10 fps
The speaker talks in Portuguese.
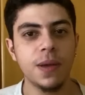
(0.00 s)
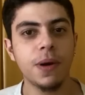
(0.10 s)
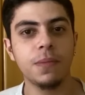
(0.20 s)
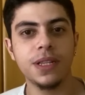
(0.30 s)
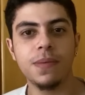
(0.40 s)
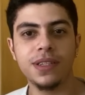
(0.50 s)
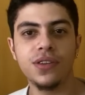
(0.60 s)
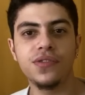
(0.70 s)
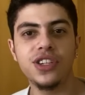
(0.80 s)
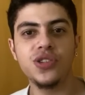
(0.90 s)
para não perder mais
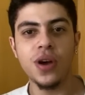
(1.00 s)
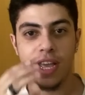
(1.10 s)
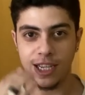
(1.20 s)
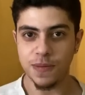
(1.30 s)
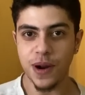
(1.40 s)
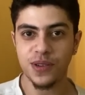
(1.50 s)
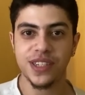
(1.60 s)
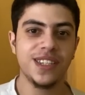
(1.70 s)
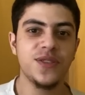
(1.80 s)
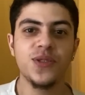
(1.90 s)
nenhum vídeo. Espero que
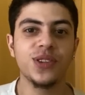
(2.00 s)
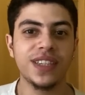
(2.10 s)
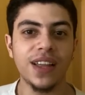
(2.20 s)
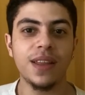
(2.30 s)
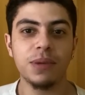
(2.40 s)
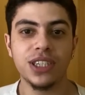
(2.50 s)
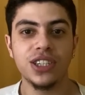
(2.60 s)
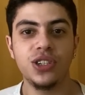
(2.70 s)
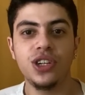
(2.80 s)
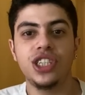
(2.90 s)
vocês tenham gostado da mágica
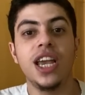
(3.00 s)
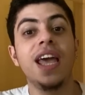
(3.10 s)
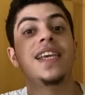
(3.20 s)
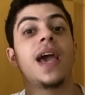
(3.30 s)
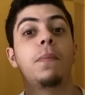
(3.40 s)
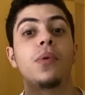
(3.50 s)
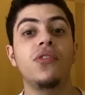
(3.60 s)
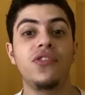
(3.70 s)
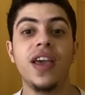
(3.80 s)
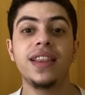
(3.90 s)
de hoje e
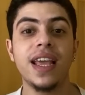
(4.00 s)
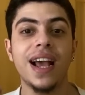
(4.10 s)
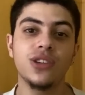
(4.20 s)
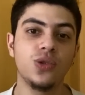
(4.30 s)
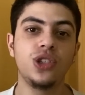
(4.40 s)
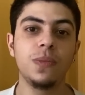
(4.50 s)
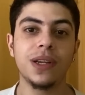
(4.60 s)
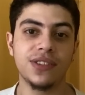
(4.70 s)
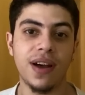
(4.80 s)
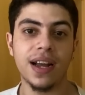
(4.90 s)
aproveitem as
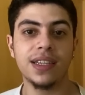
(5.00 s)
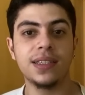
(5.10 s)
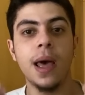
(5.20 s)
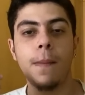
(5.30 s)
últimas vagas